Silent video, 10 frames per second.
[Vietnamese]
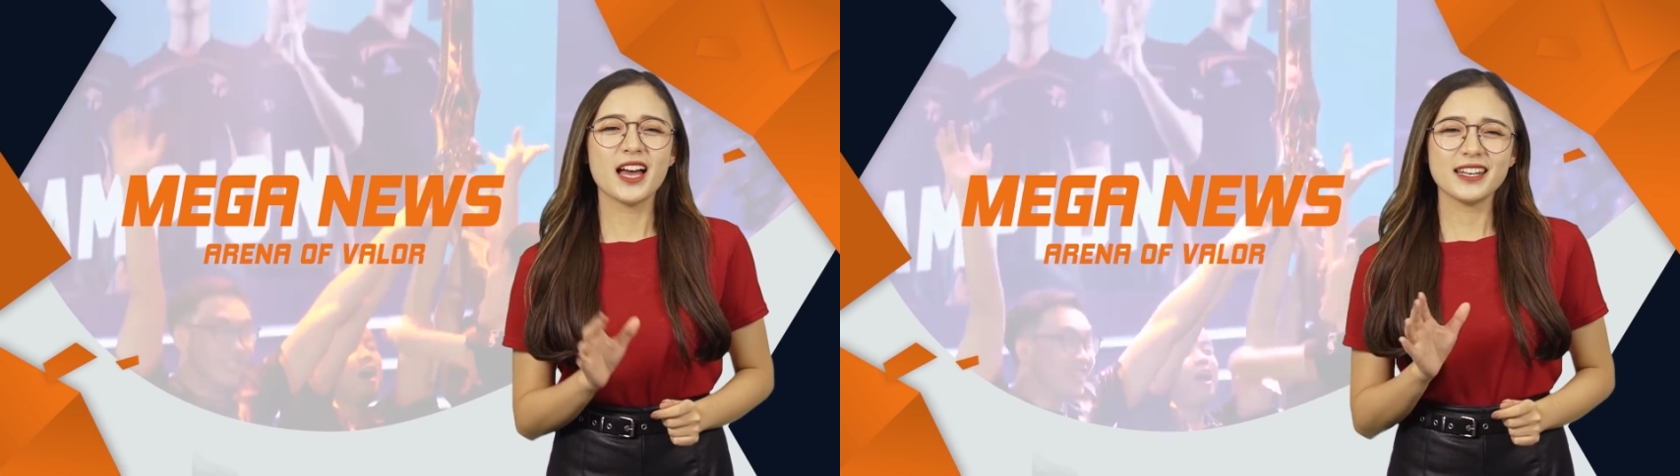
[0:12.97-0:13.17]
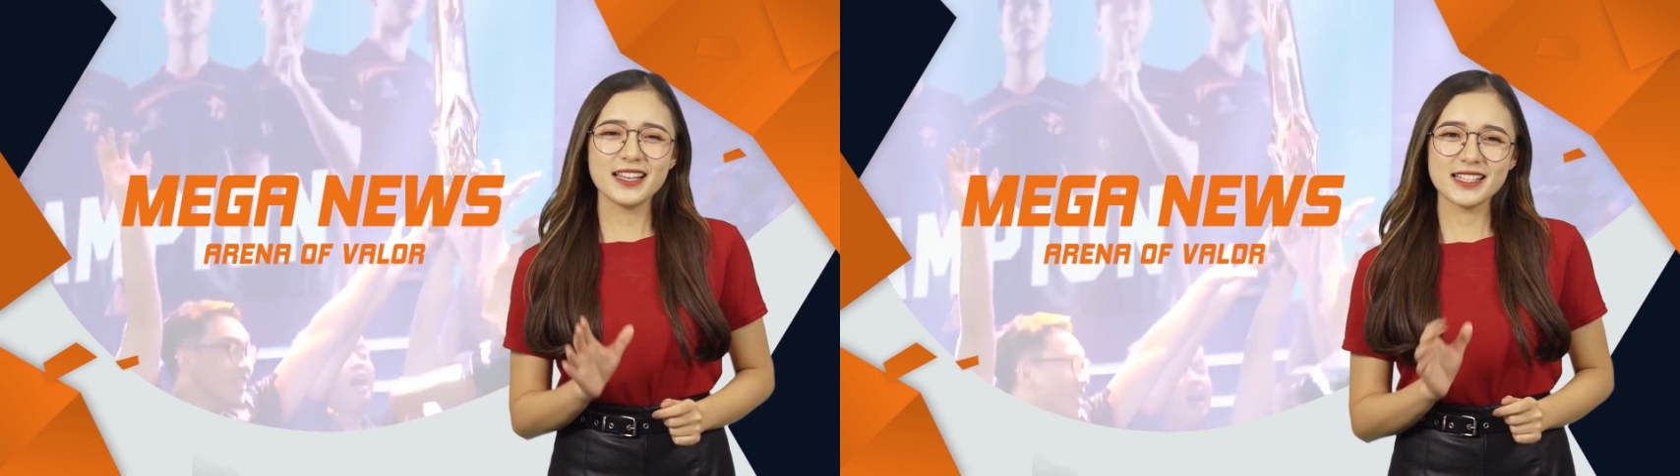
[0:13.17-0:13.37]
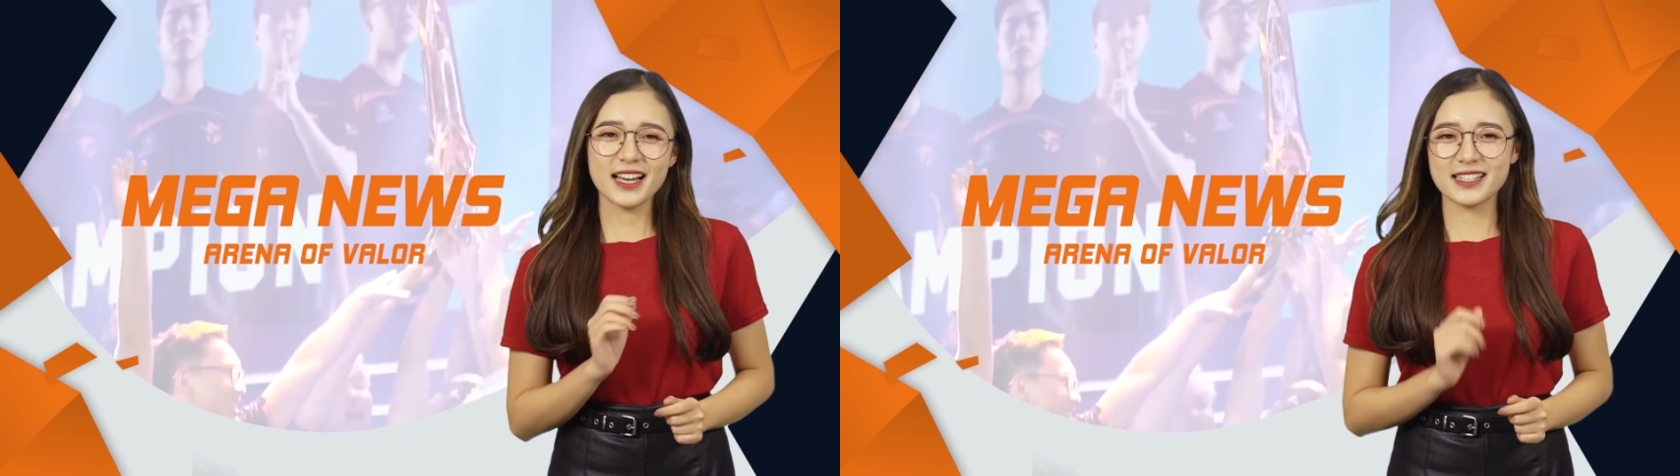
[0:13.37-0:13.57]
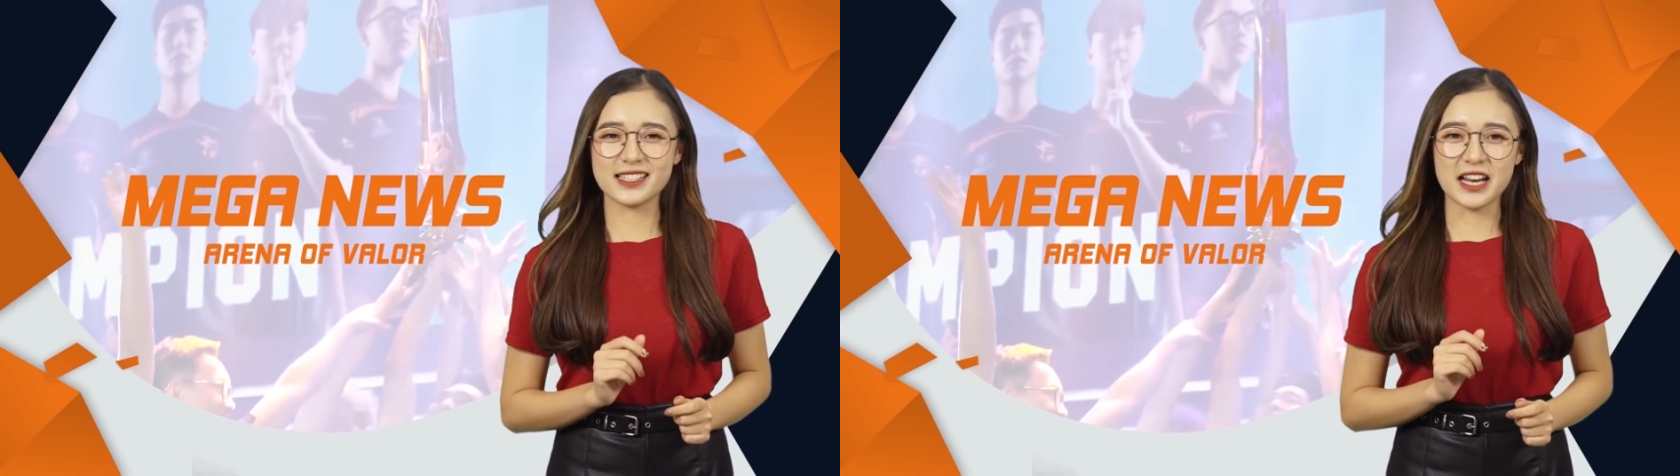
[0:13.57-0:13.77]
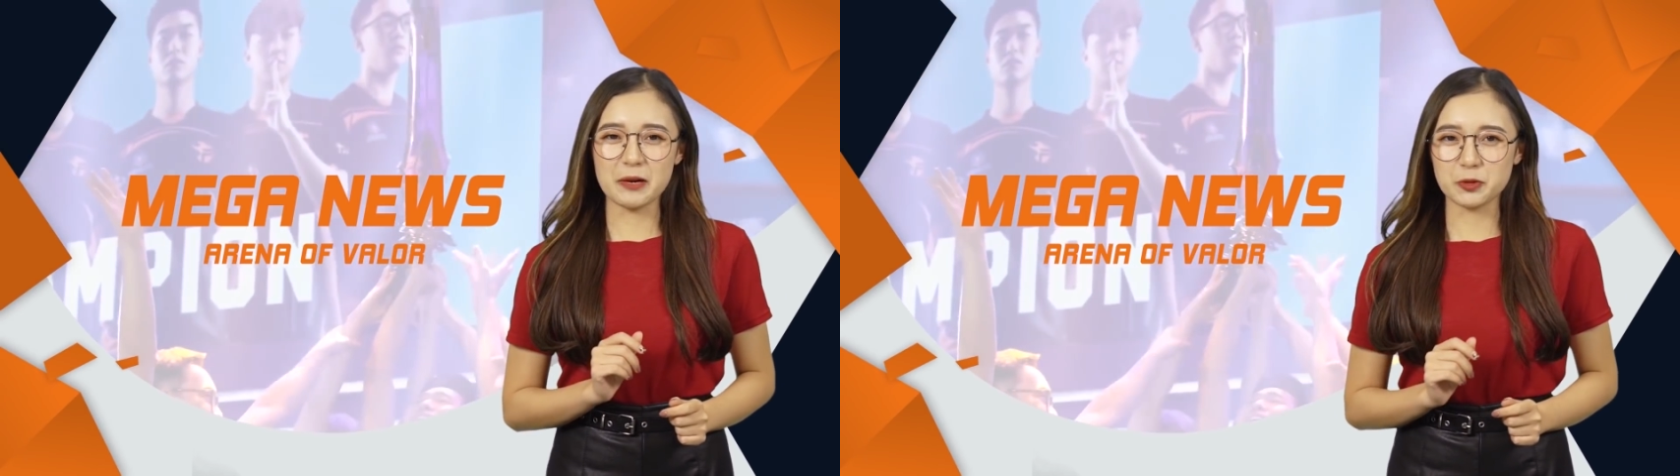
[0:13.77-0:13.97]
Đây chắc hẳn
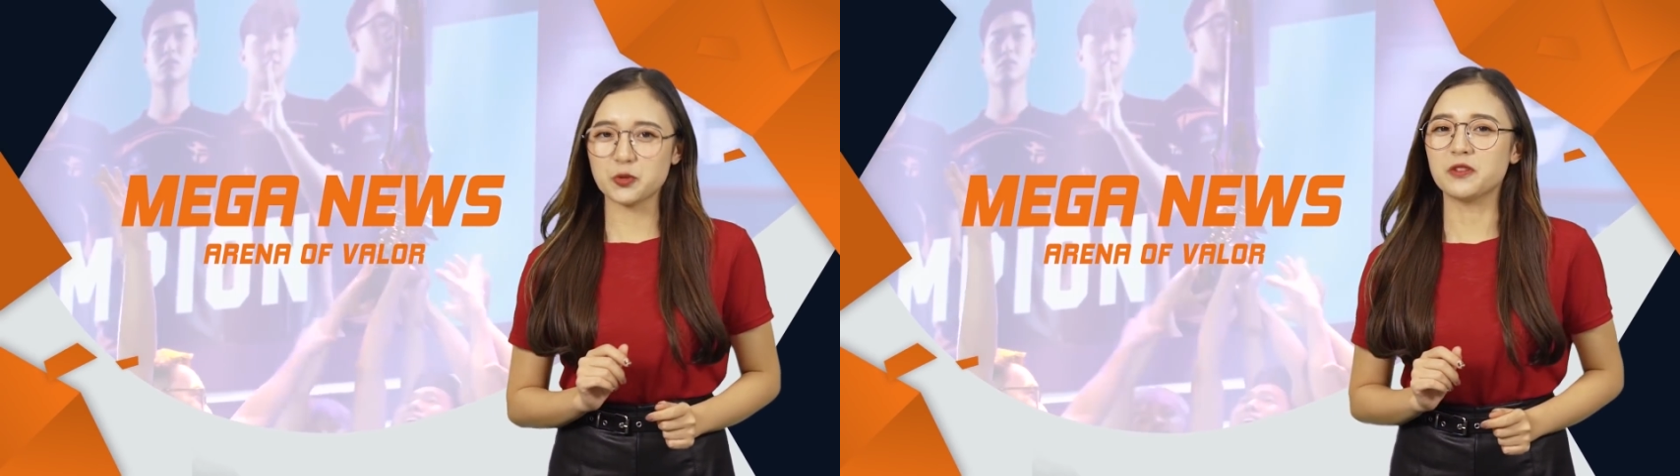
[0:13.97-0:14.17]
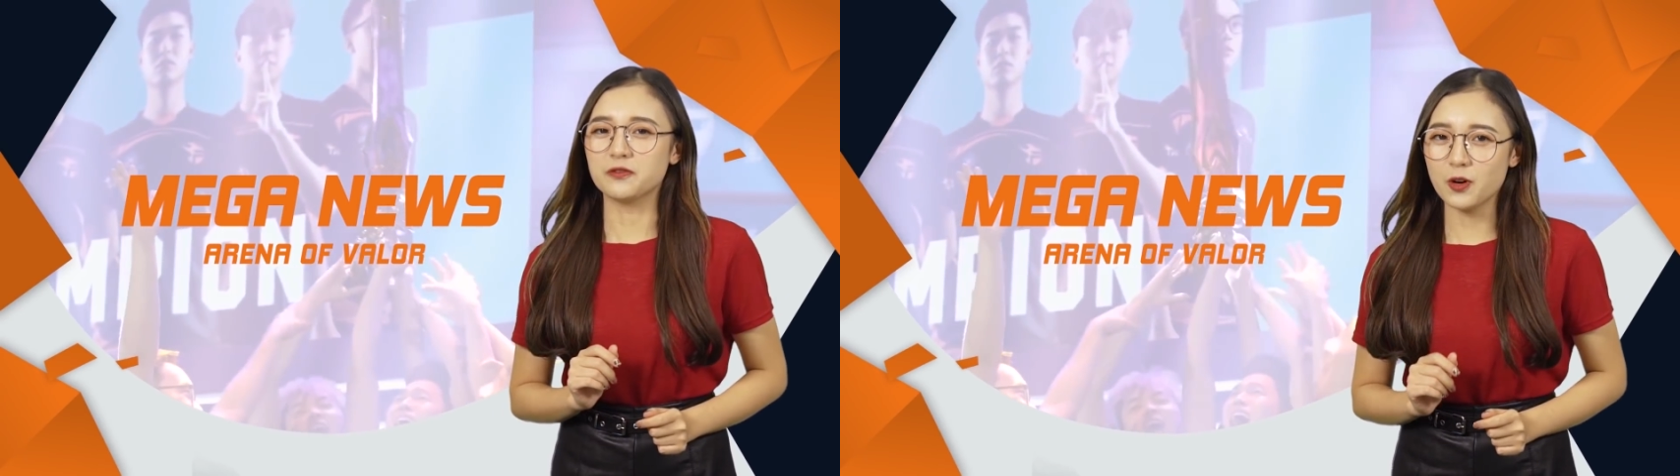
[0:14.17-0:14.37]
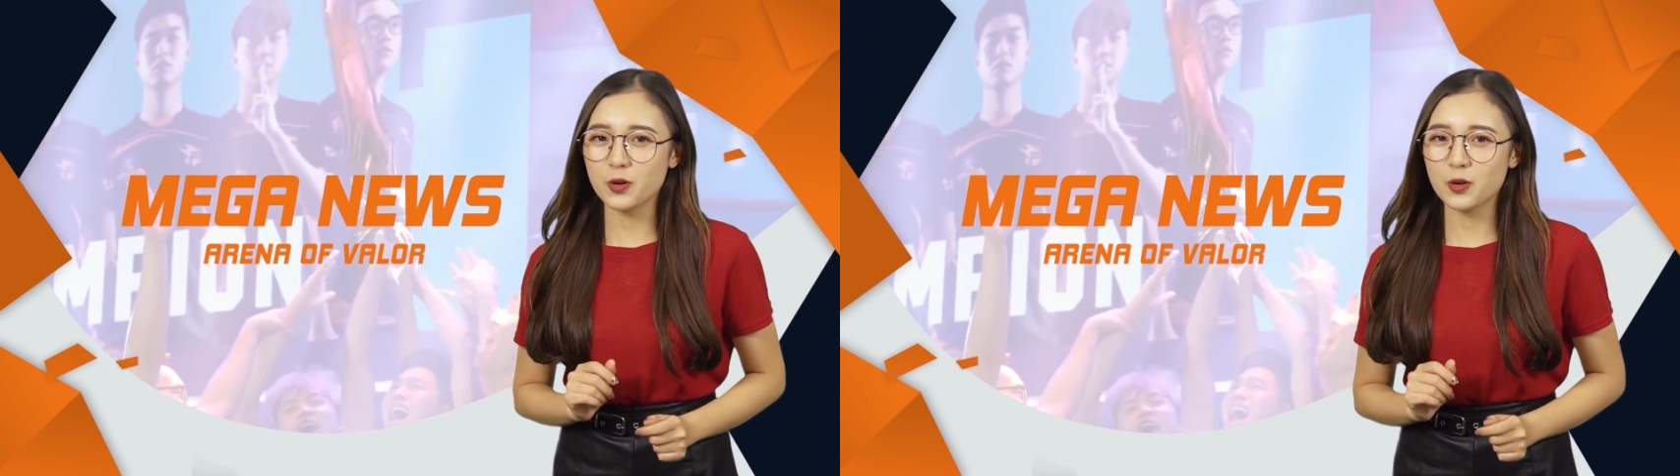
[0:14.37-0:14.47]
sẽ là một tuần vô